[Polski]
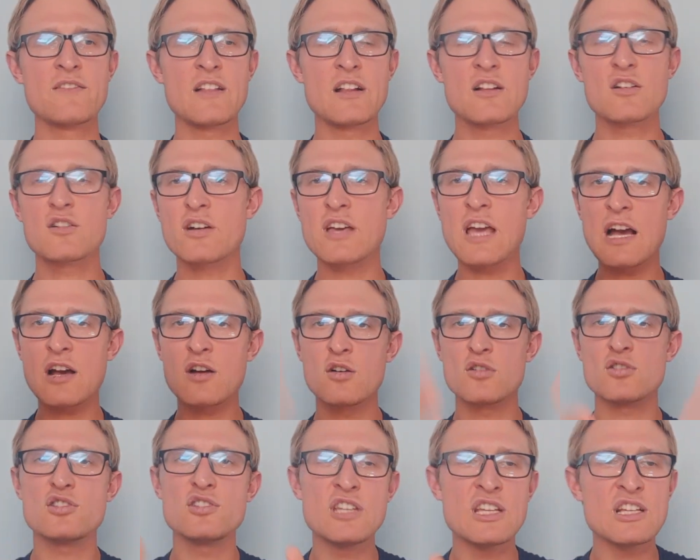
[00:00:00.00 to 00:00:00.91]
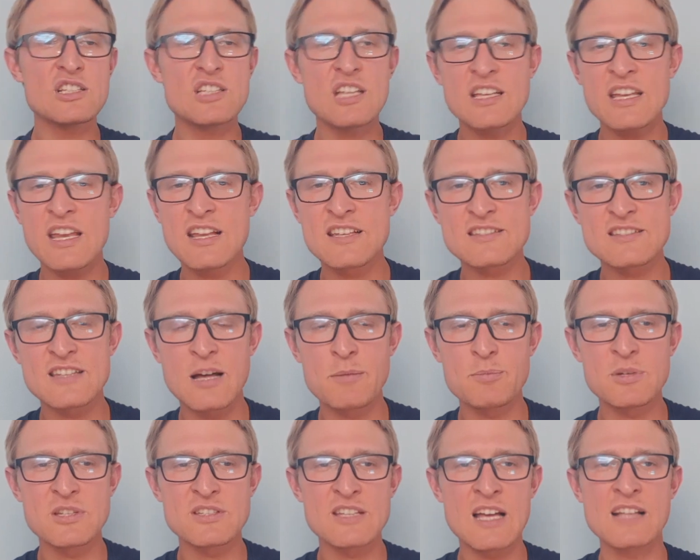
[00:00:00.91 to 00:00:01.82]
Tylko jakoś nigdzie nie jest
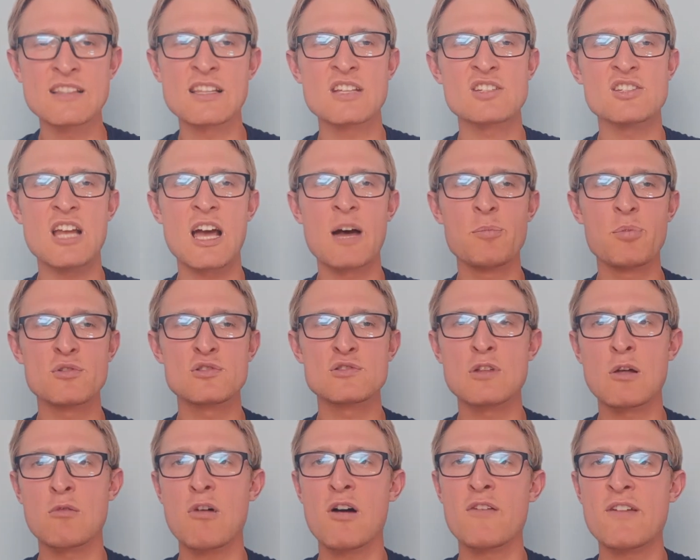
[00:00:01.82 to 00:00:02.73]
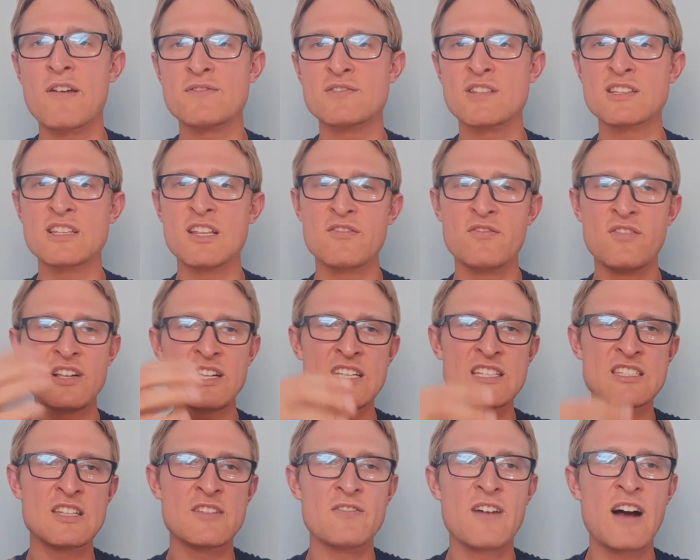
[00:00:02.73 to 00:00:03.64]
napisane, że apostołowie wtedy
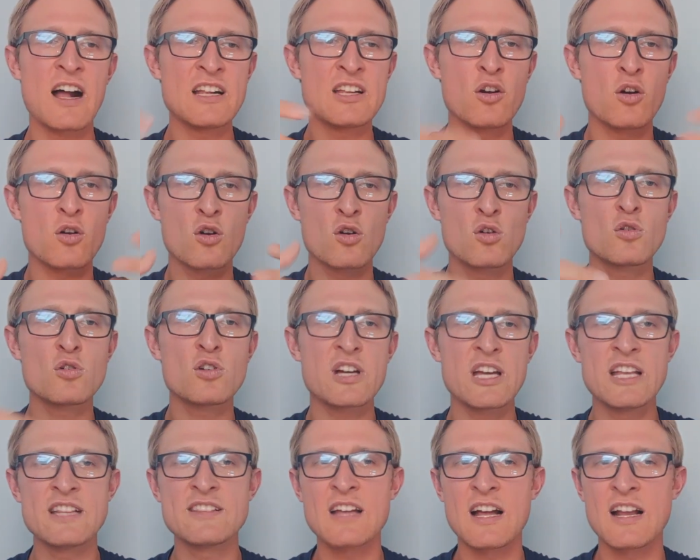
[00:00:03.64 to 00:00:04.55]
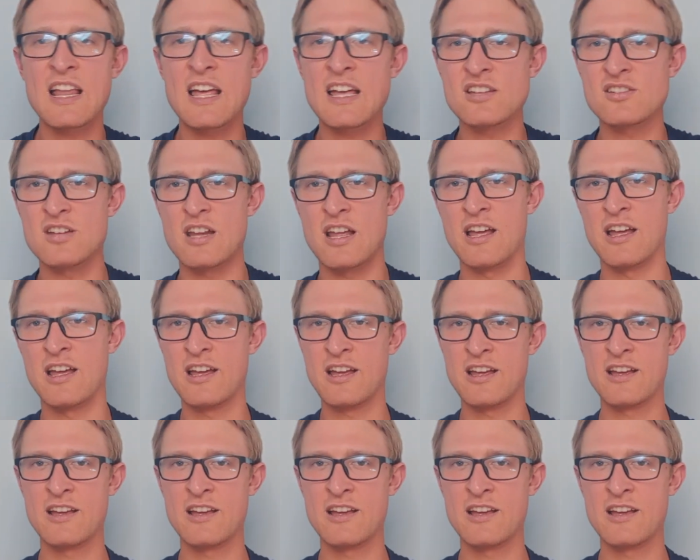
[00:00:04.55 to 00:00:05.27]
wylizywali okruchy i talerze.